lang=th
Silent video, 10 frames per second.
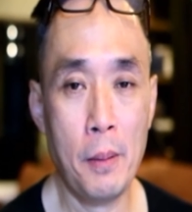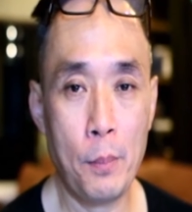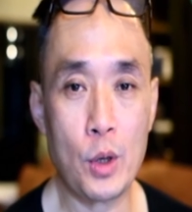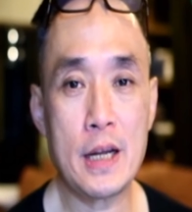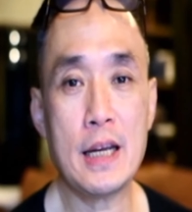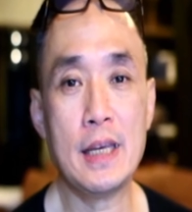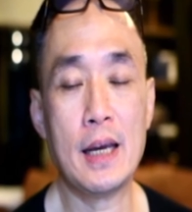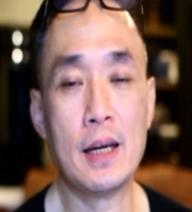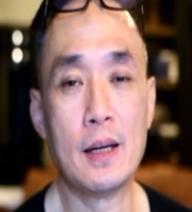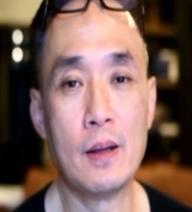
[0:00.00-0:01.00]
ผลข้างเคีย
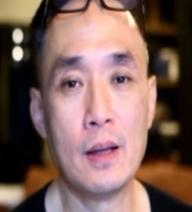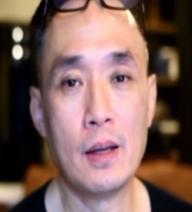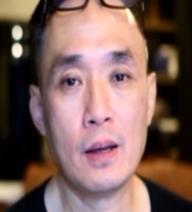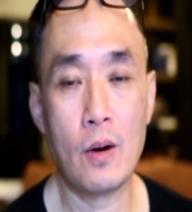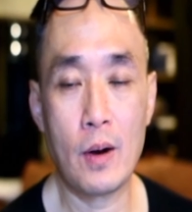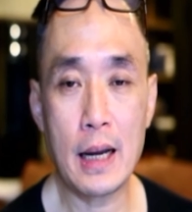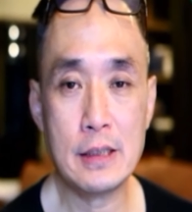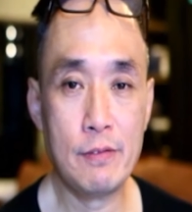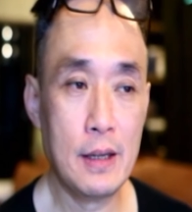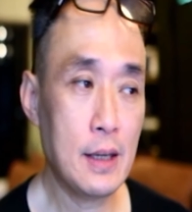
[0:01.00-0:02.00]
งของการ
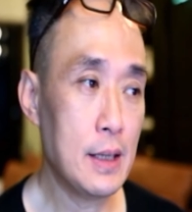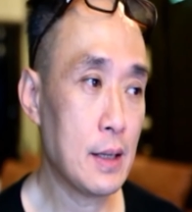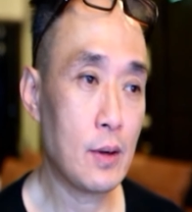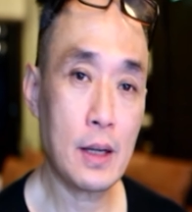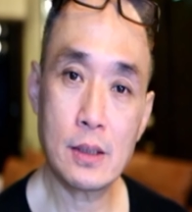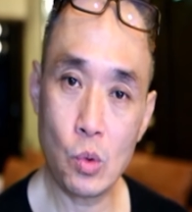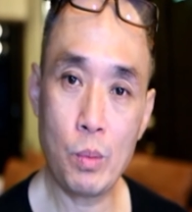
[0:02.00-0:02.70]
ฉีดฟิลเลอร์เนี่ยค่อนข้างสูง